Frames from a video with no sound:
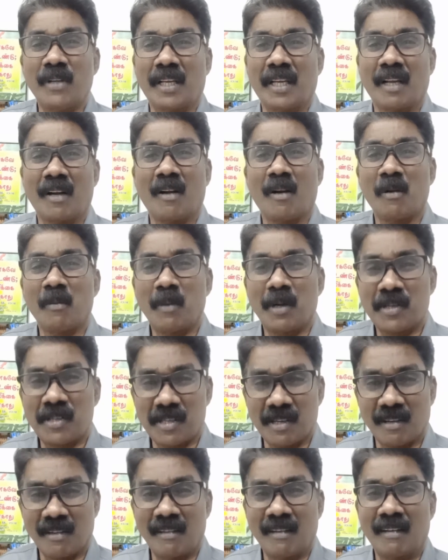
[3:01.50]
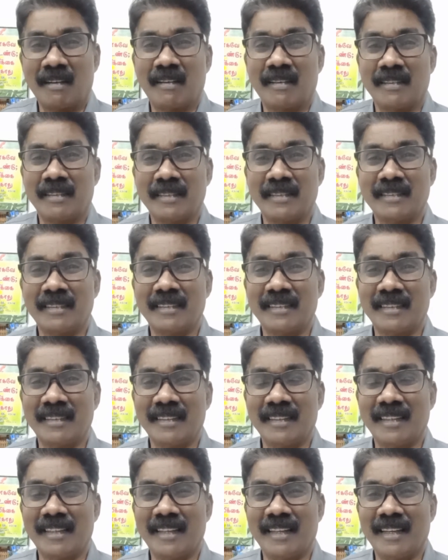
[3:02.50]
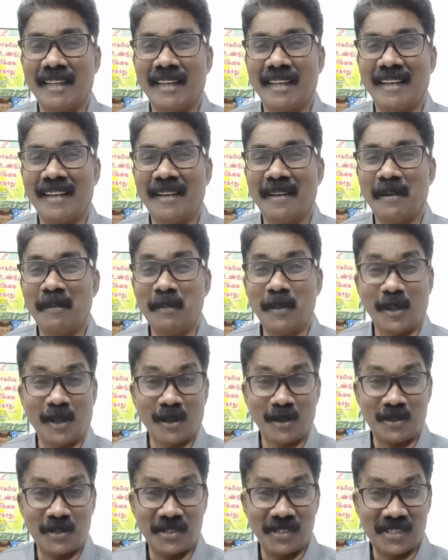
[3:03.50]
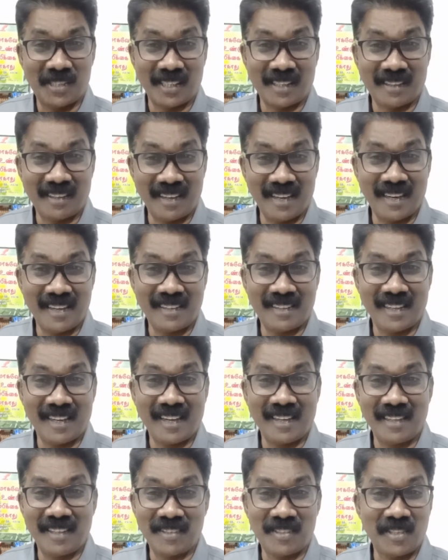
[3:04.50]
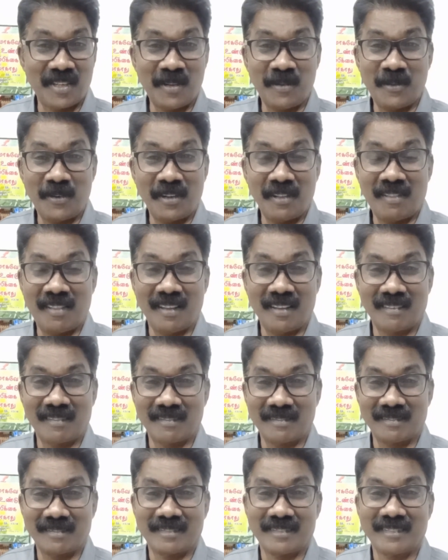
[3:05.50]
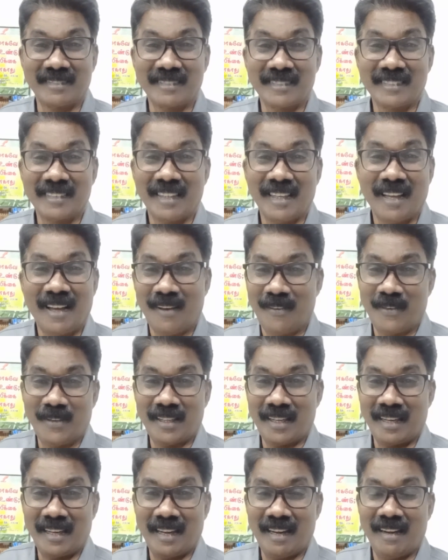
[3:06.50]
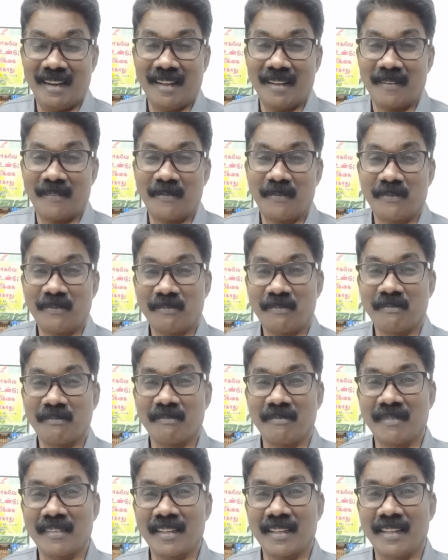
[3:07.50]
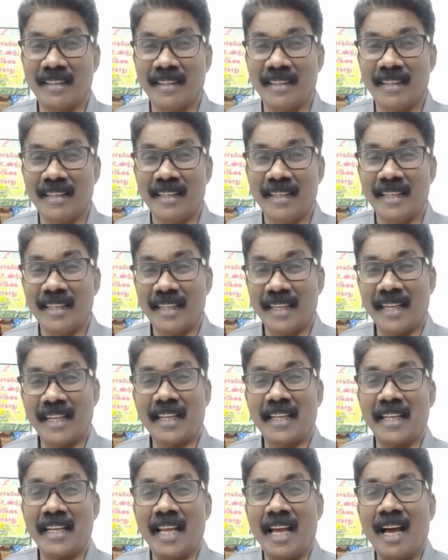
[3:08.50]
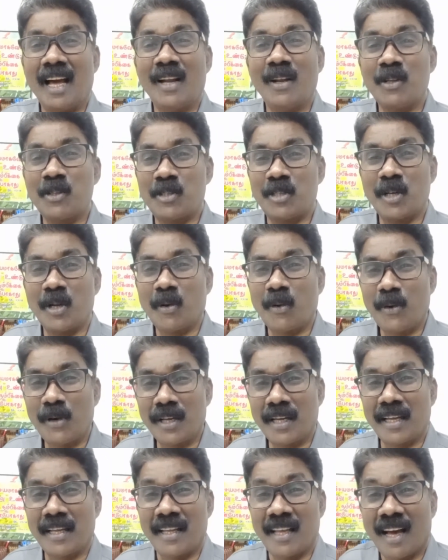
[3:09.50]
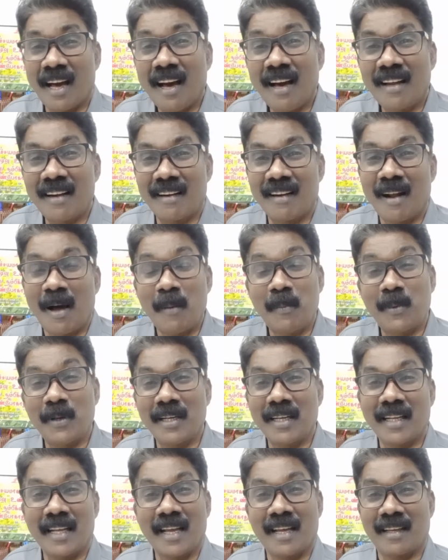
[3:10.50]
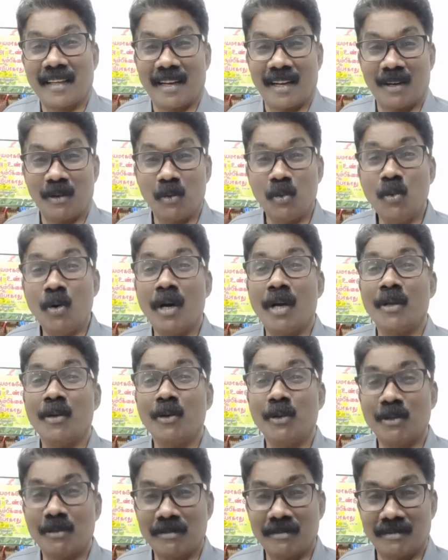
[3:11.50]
வி கெனாட் மெஷர் காட் பிகாஸ் இஸ் எ கிரியேட்டர் அண்ட் இஸ் எவ்ரி திங் அவர் தானே எல்லாம் எனக்கு நீ ஆலோசனை கொடுக்க யார் அப்படின்னு கேட்குறாரு ஊ ஆர் யூ